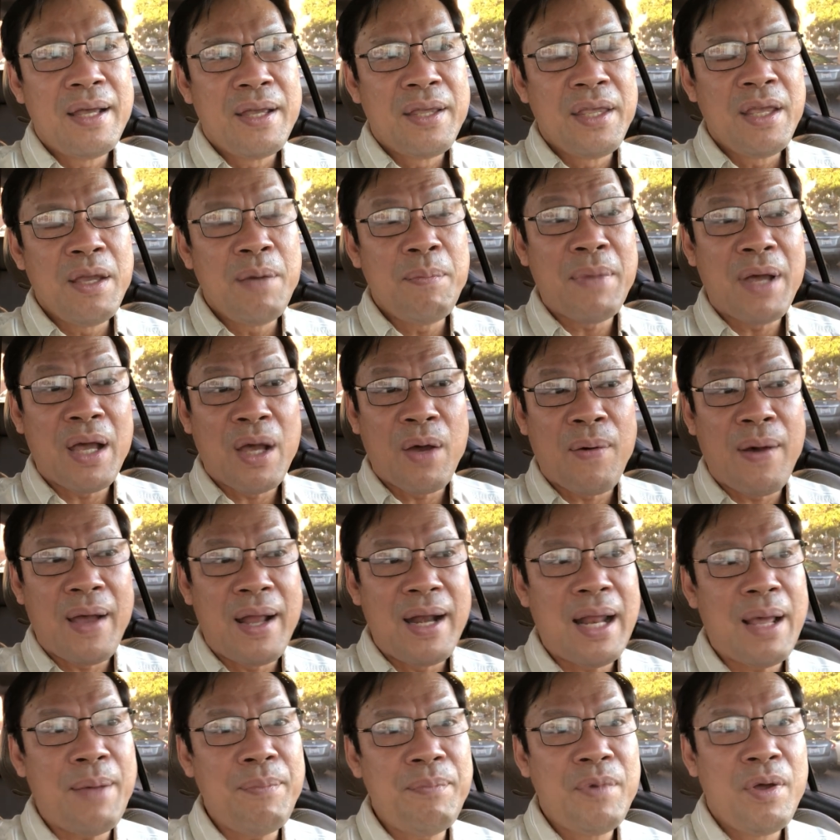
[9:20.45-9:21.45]
nhưng mà hoài
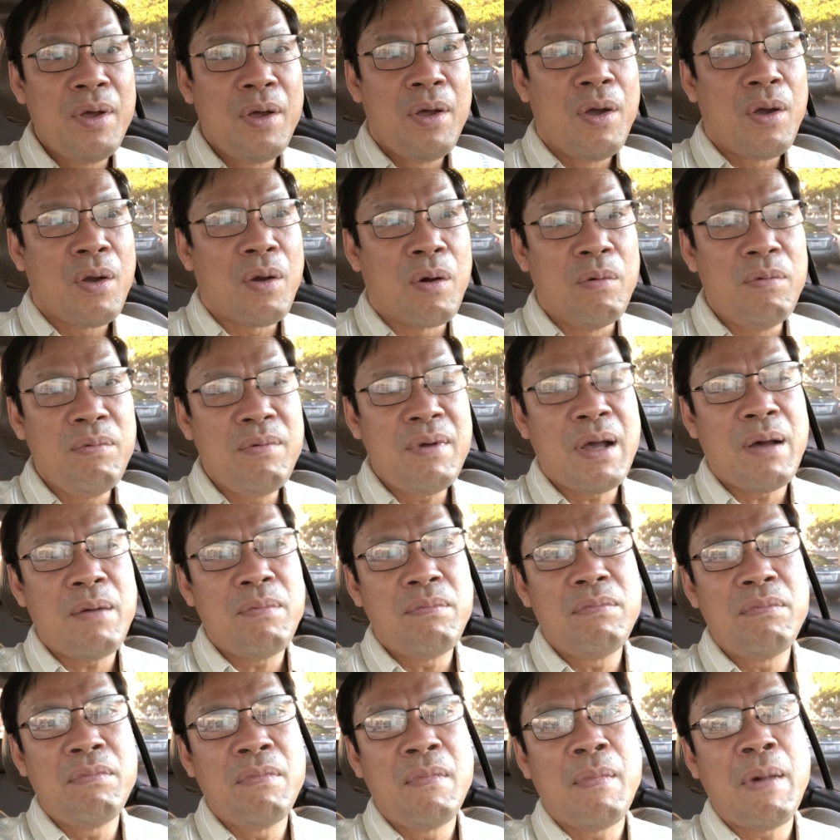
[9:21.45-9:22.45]
lâm cũng
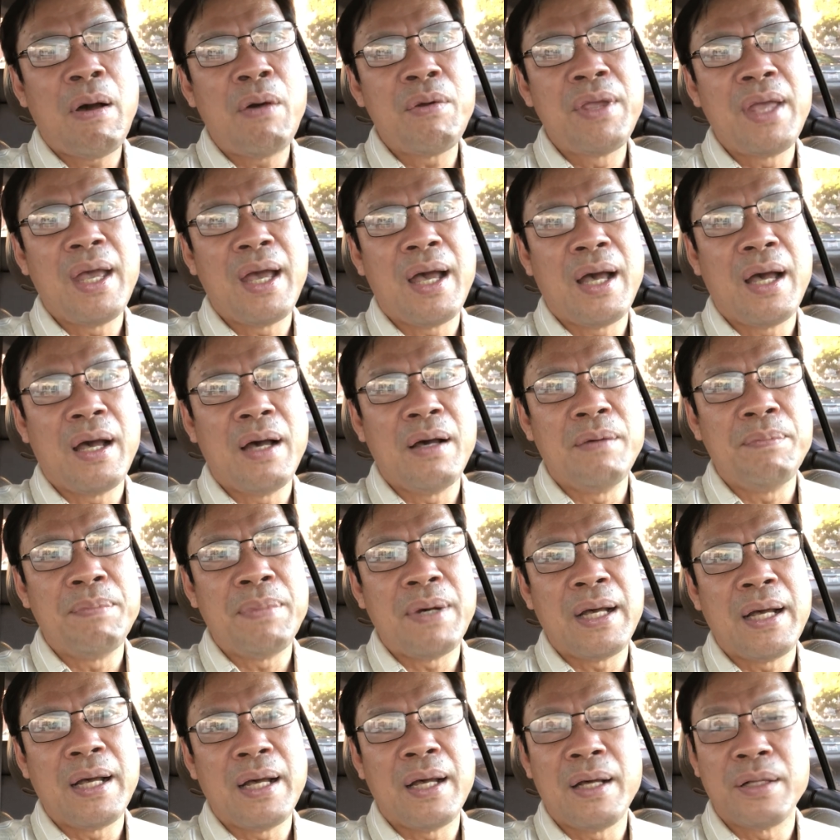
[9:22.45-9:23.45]
không bao giờ
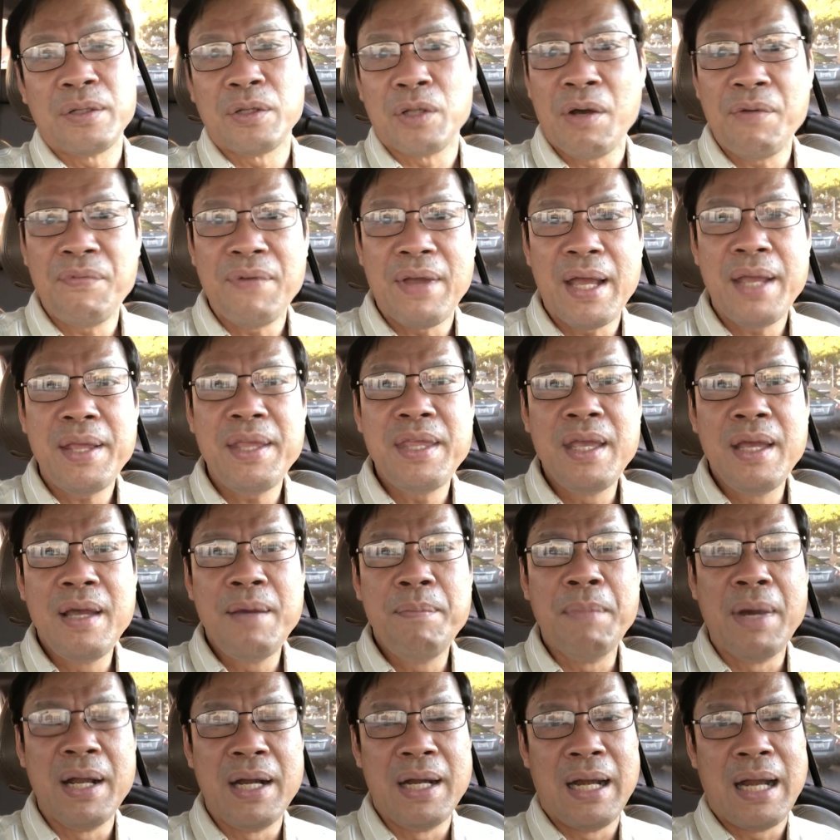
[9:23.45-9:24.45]
mà tỏ vẻ như
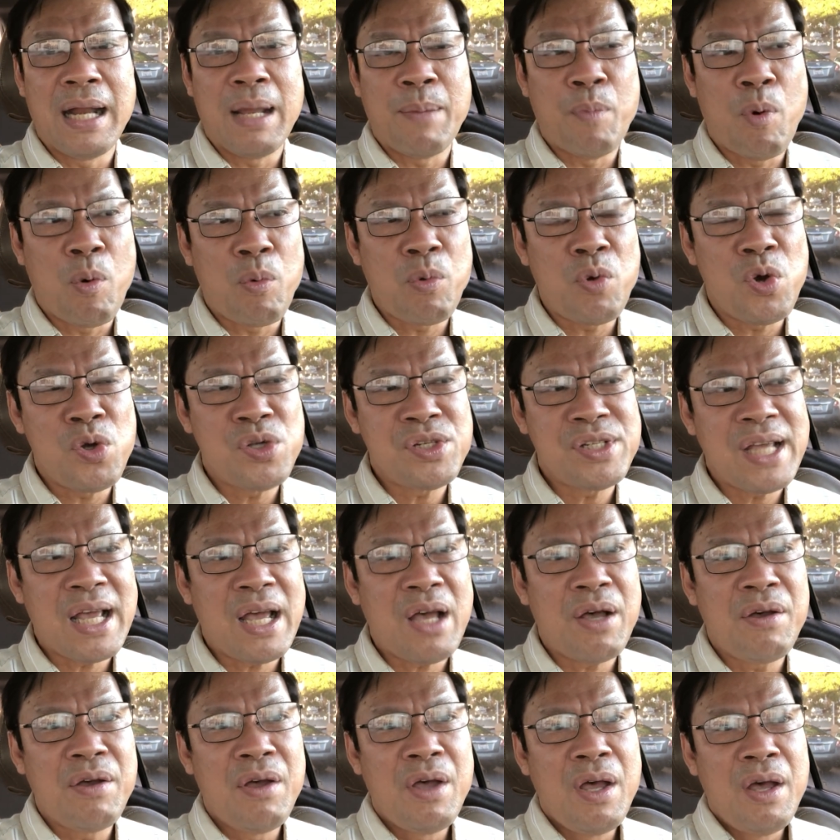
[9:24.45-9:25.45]
mình là một ngôi
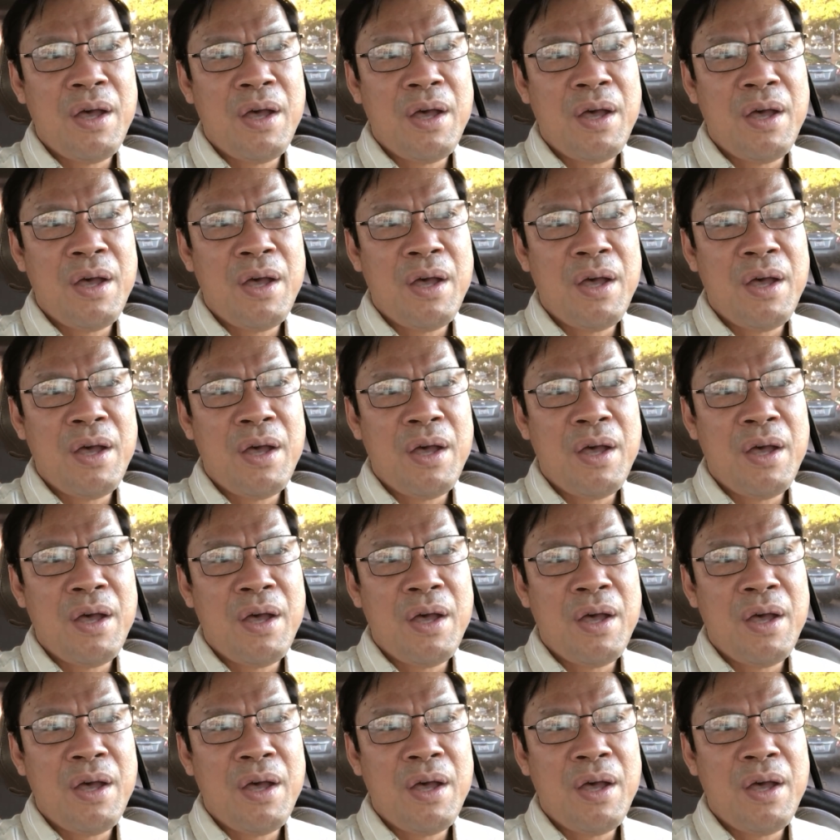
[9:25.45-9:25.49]
sao